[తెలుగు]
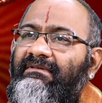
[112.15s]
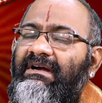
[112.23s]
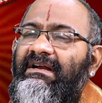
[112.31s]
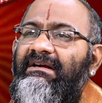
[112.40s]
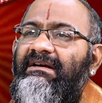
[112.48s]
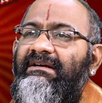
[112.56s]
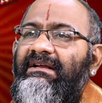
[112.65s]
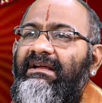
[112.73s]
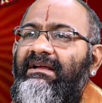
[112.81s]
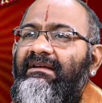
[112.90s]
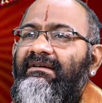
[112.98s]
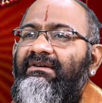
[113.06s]
వాళ్ళు ఏంటంటే
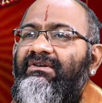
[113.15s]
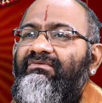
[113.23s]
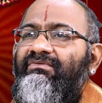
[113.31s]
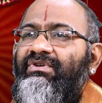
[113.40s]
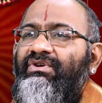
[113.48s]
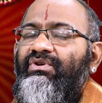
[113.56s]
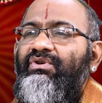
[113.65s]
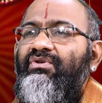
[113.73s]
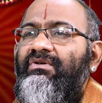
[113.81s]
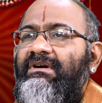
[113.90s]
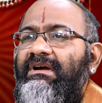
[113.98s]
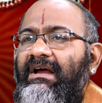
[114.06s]
విష్ణు
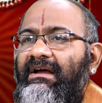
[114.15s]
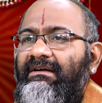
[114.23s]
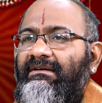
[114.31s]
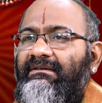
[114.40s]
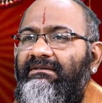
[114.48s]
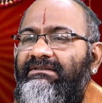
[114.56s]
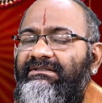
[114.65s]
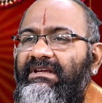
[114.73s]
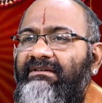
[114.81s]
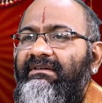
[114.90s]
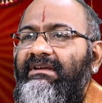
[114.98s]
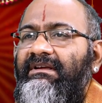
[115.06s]
యొక్క
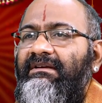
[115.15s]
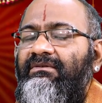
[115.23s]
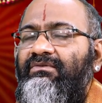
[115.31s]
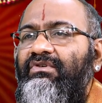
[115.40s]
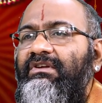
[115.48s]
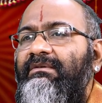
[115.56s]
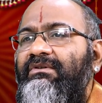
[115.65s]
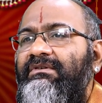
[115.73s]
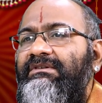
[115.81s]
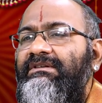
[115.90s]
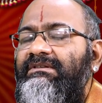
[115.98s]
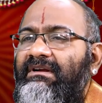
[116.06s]
చెవి
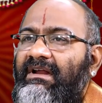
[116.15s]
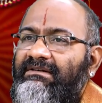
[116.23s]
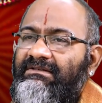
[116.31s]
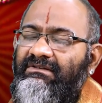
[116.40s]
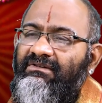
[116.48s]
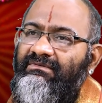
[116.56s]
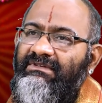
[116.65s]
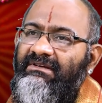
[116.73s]
గులిమిలోంచి ఇద్దరు రాక్షసులు